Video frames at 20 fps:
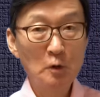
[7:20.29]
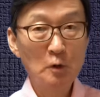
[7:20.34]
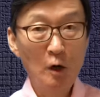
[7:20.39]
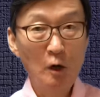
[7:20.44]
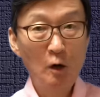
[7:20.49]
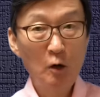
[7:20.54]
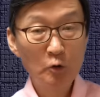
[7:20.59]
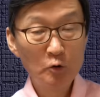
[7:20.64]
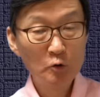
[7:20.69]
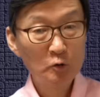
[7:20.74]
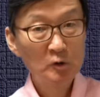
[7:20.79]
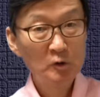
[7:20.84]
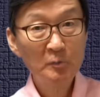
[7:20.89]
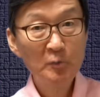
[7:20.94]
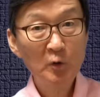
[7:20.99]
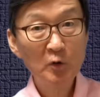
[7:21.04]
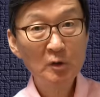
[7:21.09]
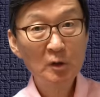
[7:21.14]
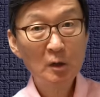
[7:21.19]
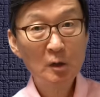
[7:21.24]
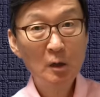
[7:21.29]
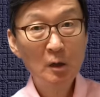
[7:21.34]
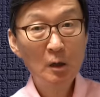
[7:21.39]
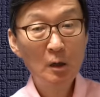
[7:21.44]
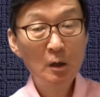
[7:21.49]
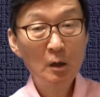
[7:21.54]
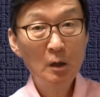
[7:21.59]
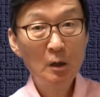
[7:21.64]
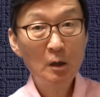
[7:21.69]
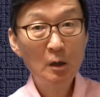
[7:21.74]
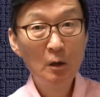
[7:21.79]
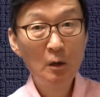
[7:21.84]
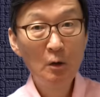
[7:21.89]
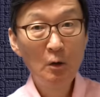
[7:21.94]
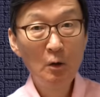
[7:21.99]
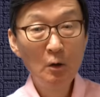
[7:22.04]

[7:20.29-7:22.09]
야 이렇게 보니까